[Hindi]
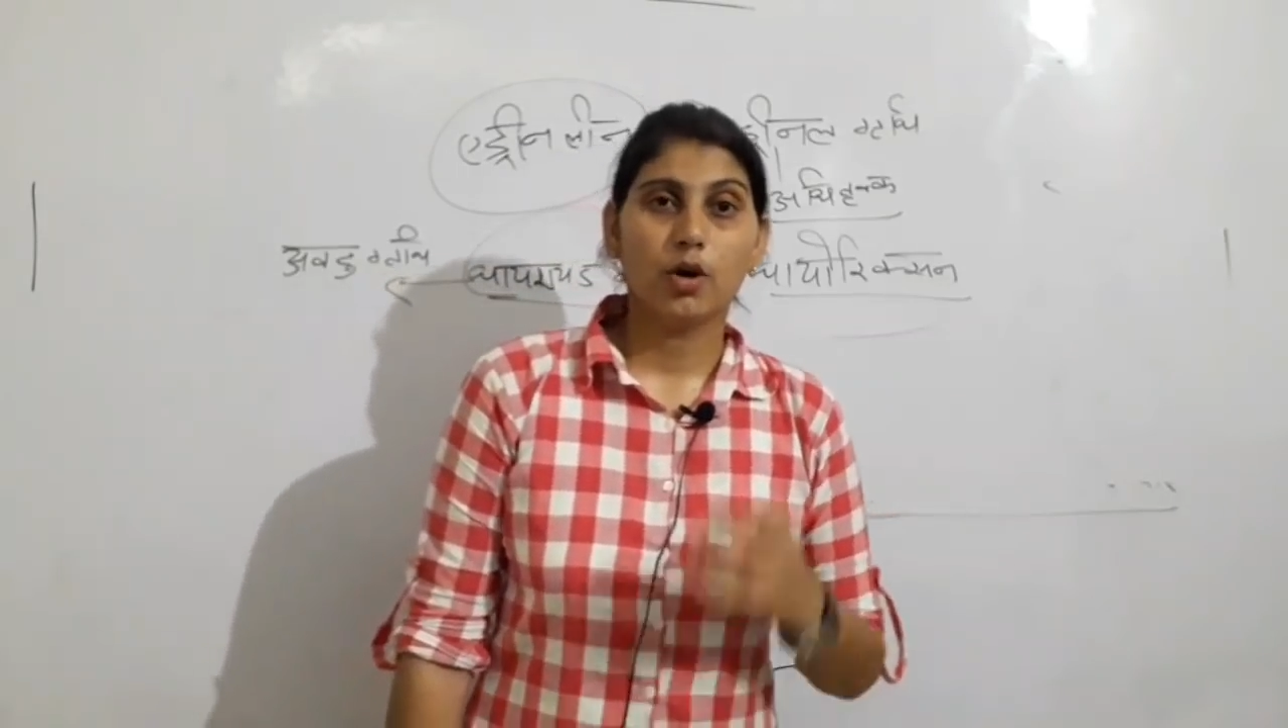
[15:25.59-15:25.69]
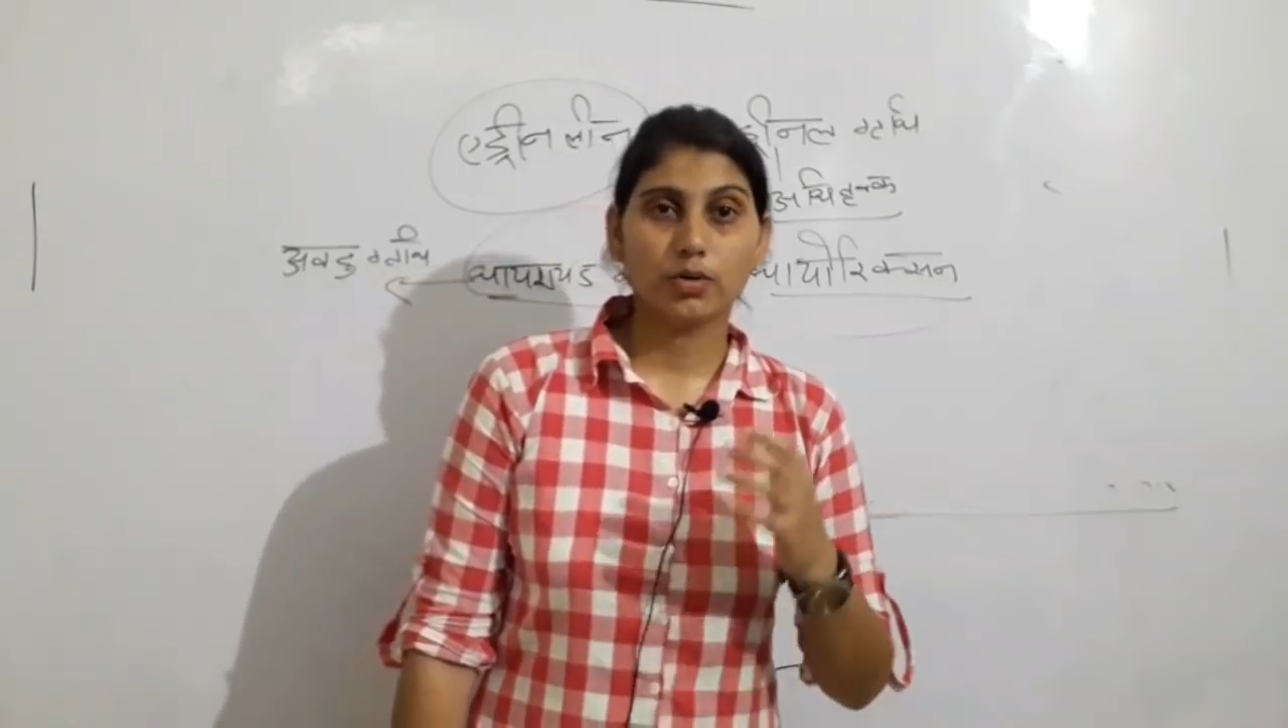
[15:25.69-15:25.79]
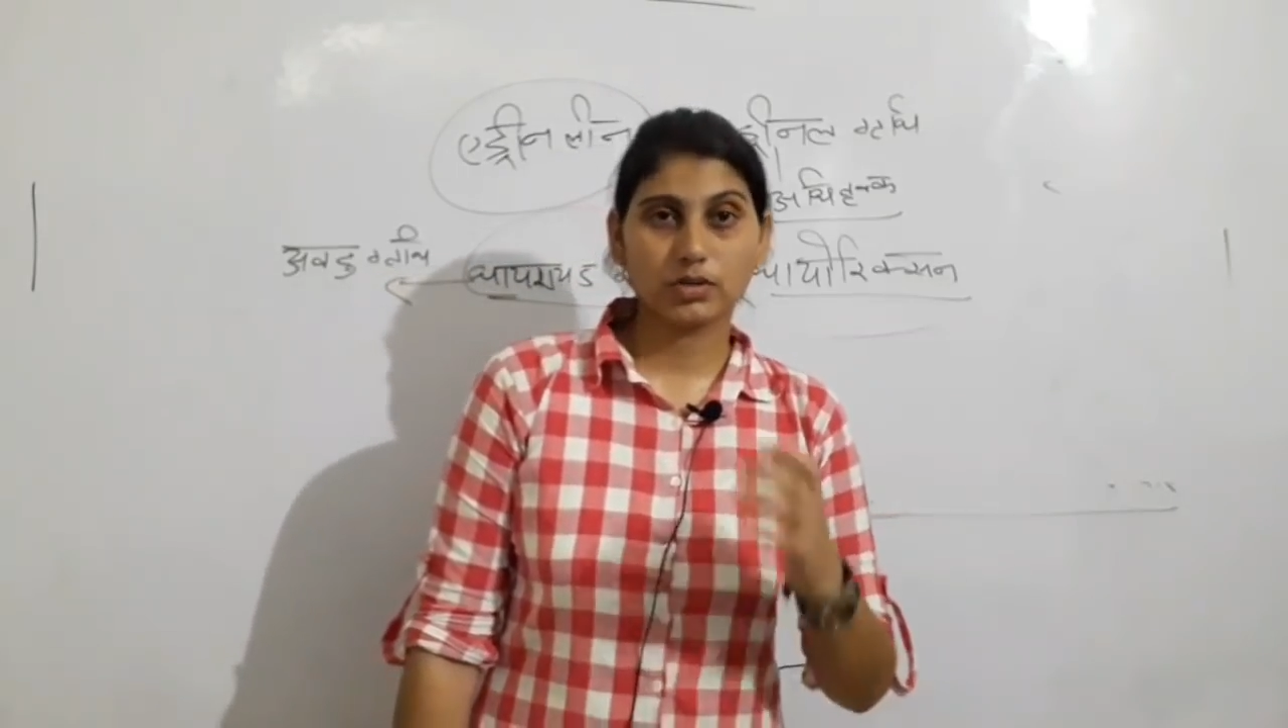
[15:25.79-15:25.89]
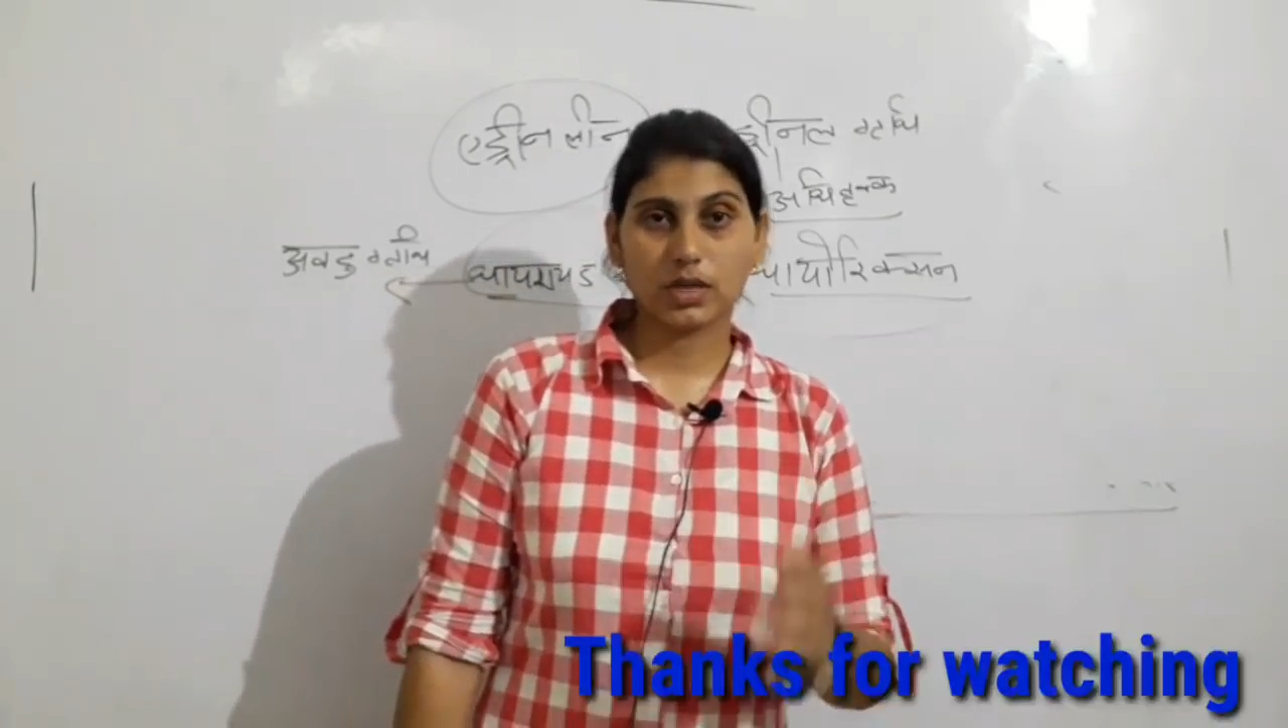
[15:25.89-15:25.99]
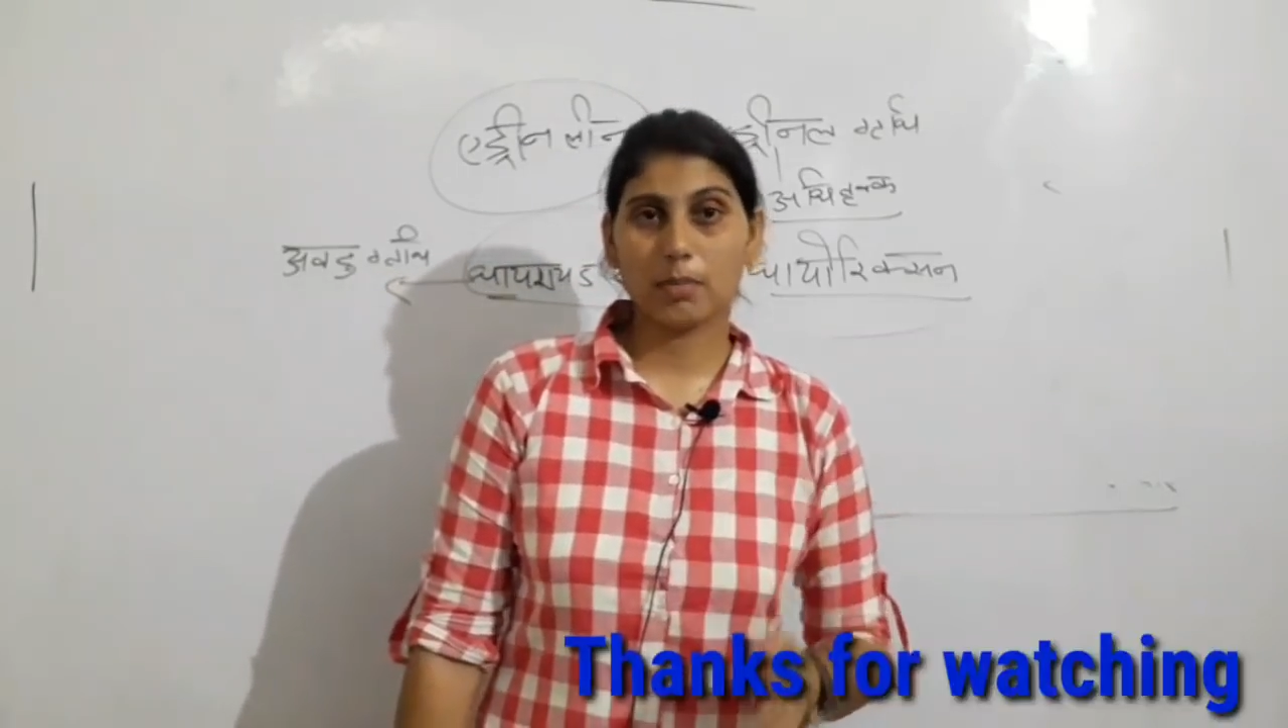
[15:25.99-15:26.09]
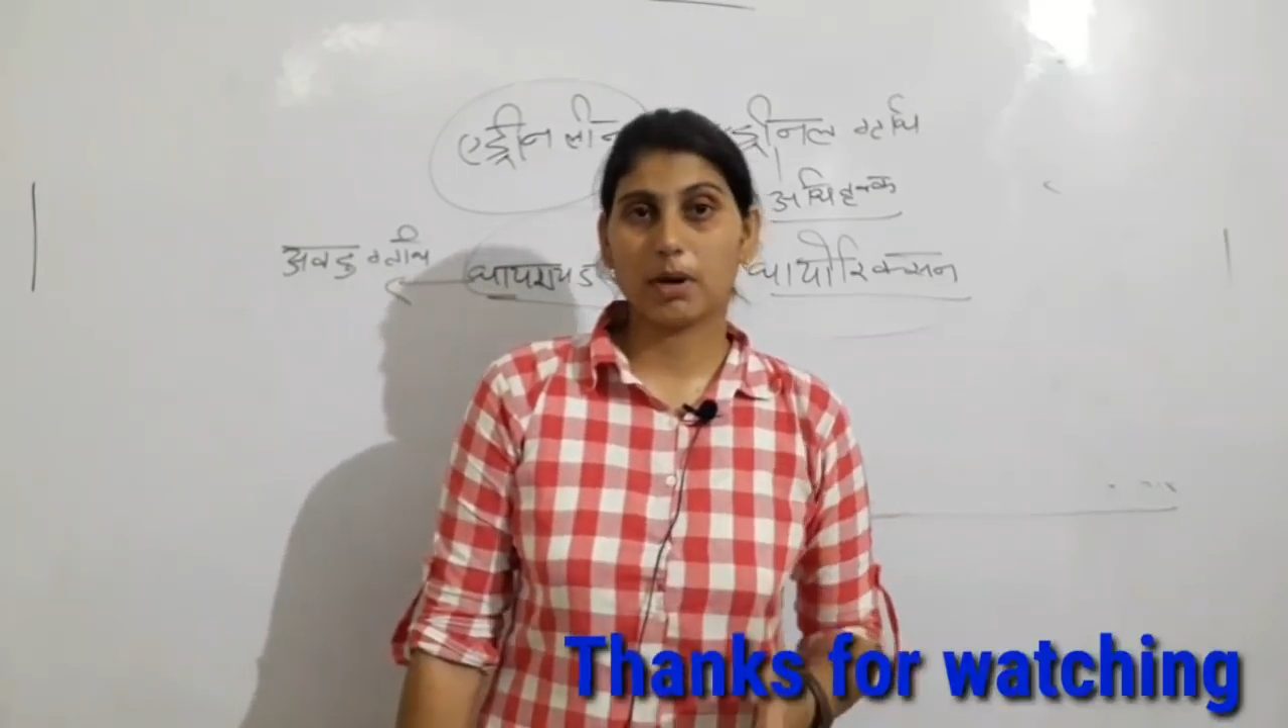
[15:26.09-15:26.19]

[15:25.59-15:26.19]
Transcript: और उसके